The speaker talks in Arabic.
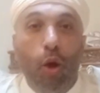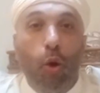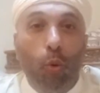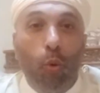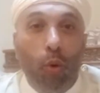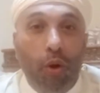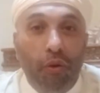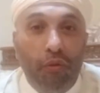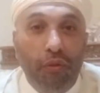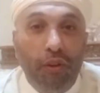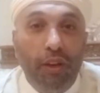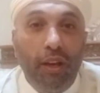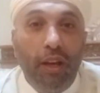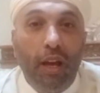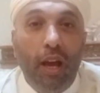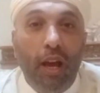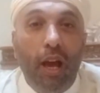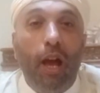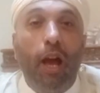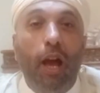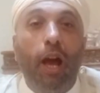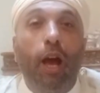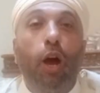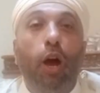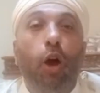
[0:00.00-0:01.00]

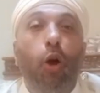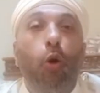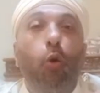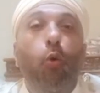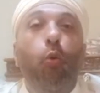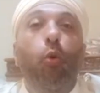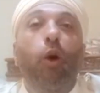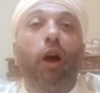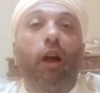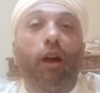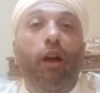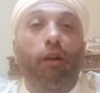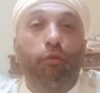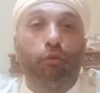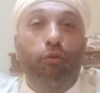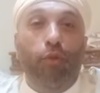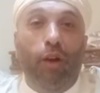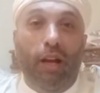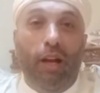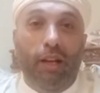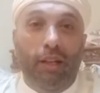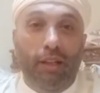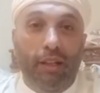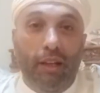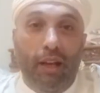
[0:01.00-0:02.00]
وفيها واعف
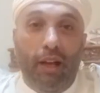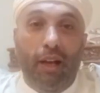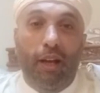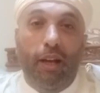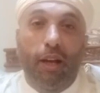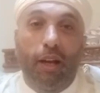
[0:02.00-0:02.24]
عنا